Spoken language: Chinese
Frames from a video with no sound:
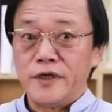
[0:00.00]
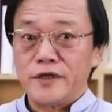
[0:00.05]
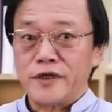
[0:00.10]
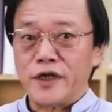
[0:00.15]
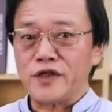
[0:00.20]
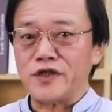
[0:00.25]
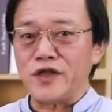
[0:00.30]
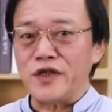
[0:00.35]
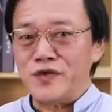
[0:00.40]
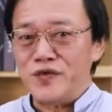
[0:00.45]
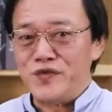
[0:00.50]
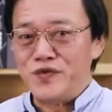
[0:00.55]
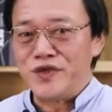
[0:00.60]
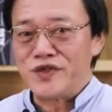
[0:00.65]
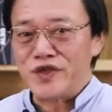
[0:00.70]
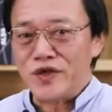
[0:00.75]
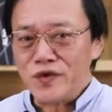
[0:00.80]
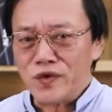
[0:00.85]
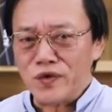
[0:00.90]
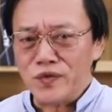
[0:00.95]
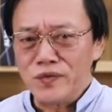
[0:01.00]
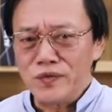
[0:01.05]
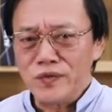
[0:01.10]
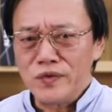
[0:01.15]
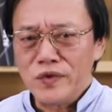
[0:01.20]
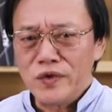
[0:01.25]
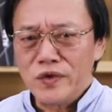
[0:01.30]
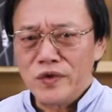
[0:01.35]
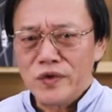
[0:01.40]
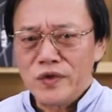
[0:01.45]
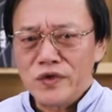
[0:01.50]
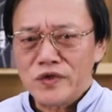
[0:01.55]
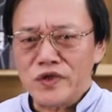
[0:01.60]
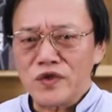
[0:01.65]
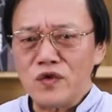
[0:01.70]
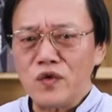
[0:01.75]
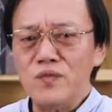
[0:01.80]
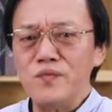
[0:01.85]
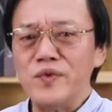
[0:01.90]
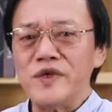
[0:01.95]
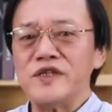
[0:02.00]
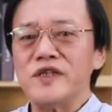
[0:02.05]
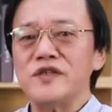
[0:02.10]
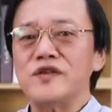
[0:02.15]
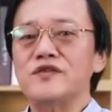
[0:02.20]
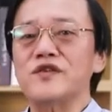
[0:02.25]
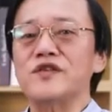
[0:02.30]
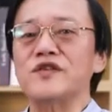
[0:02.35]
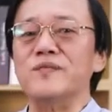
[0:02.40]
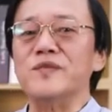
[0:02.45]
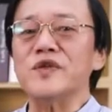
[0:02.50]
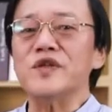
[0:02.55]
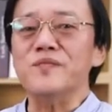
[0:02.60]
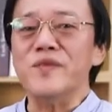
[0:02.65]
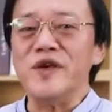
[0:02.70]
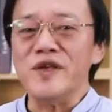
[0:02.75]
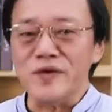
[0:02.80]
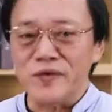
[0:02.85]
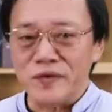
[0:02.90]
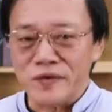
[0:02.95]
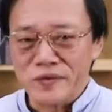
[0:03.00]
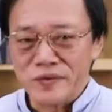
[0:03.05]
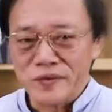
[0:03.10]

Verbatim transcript: 它等于真空，真空本身就是什么都没有。